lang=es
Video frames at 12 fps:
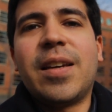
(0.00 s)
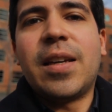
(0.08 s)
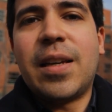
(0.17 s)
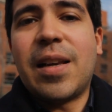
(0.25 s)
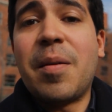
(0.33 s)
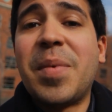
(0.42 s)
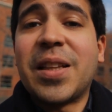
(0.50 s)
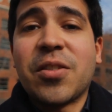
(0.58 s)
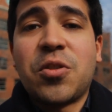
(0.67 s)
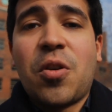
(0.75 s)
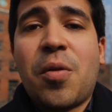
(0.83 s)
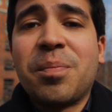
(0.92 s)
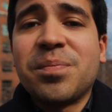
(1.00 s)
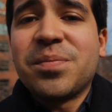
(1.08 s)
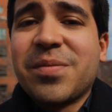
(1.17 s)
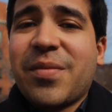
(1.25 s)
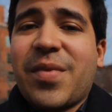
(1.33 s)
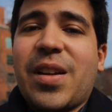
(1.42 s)
Y la invitación
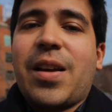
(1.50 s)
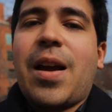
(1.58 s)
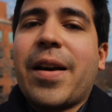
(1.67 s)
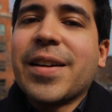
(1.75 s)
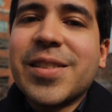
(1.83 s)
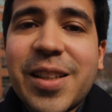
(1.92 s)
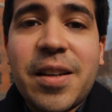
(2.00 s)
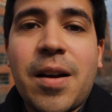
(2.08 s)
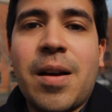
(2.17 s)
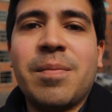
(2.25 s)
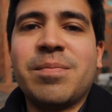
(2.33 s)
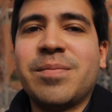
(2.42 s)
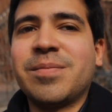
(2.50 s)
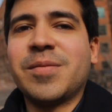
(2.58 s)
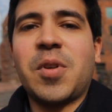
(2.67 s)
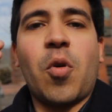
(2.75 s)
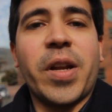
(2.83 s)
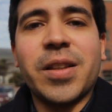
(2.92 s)
es a que sigan
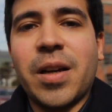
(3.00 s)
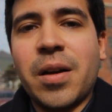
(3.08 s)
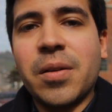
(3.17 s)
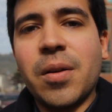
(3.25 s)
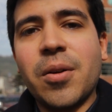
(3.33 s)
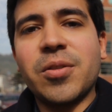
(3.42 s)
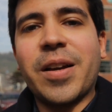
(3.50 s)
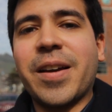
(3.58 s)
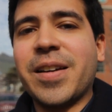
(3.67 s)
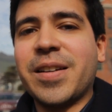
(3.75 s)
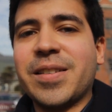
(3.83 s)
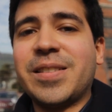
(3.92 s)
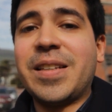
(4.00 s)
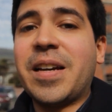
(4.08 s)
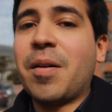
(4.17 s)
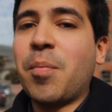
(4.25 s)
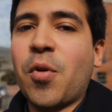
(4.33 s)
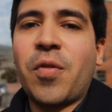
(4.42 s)
conectados, a que
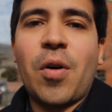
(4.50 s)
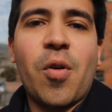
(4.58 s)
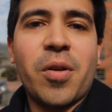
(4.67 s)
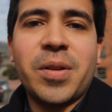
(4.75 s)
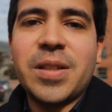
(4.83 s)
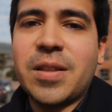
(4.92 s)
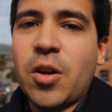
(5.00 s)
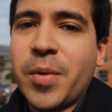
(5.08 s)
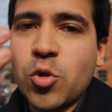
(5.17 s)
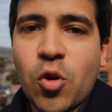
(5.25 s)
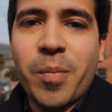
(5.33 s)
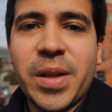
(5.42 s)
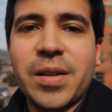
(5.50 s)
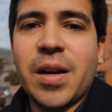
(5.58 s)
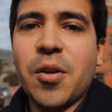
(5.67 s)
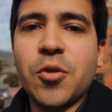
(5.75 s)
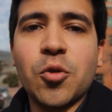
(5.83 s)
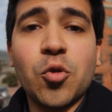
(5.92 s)
sigan por favor diciéndome sus
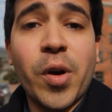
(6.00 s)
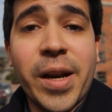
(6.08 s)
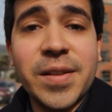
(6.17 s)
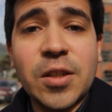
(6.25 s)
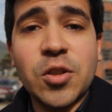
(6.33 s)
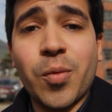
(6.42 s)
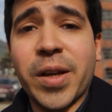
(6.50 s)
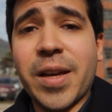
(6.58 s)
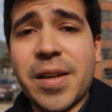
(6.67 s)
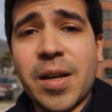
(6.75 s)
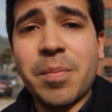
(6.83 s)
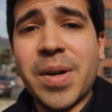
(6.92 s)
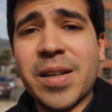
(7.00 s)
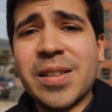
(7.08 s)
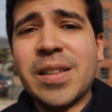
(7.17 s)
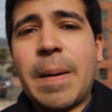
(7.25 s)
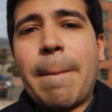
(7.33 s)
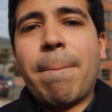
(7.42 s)
comentarios, sus sugerencias sobre qué quieren ver.
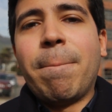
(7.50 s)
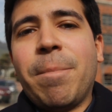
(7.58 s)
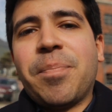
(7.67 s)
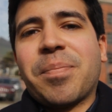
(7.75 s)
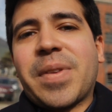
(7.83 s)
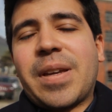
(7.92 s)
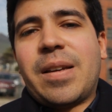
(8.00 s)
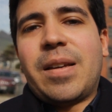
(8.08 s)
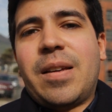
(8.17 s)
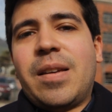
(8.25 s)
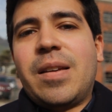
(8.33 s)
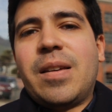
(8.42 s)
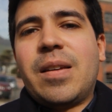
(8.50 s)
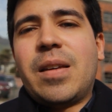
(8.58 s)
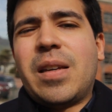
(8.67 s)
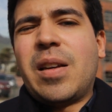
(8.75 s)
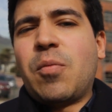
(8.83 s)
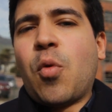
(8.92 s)

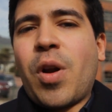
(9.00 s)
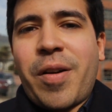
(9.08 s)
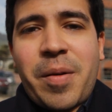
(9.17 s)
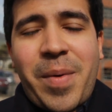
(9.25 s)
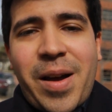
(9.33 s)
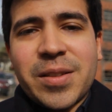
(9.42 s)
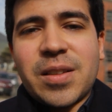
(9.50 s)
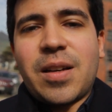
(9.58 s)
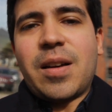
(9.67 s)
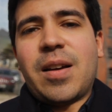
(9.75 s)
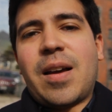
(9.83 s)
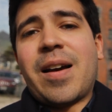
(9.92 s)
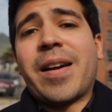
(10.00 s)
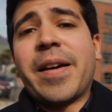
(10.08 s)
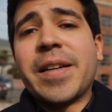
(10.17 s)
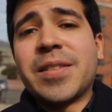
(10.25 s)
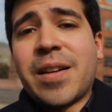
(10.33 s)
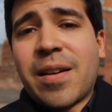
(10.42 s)
Y una vez más,
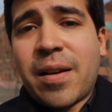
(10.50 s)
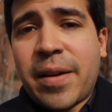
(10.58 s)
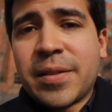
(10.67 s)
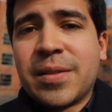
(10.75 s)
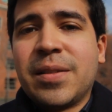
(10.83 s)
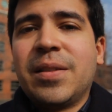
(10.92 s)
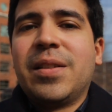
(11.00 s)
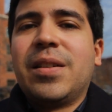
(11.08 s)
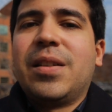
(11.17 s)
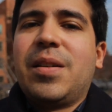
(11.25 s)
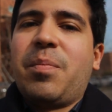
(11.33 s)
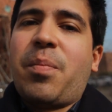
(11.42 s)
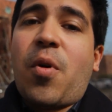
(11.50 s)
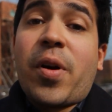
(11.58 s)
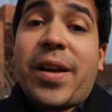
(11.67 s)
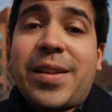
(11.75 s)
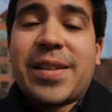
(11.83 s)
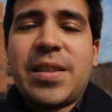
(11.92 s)
agradecerles
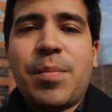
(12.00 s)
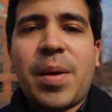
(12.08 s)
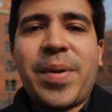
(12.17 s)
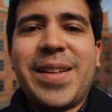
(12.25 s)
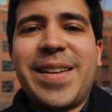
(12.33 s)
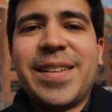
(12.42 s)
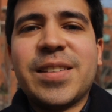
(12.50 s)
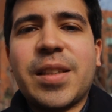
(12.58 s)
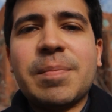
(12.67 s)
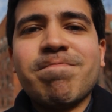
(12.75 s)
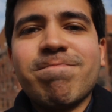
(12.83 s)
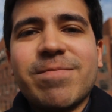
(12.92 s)
por estar siempre pendientes.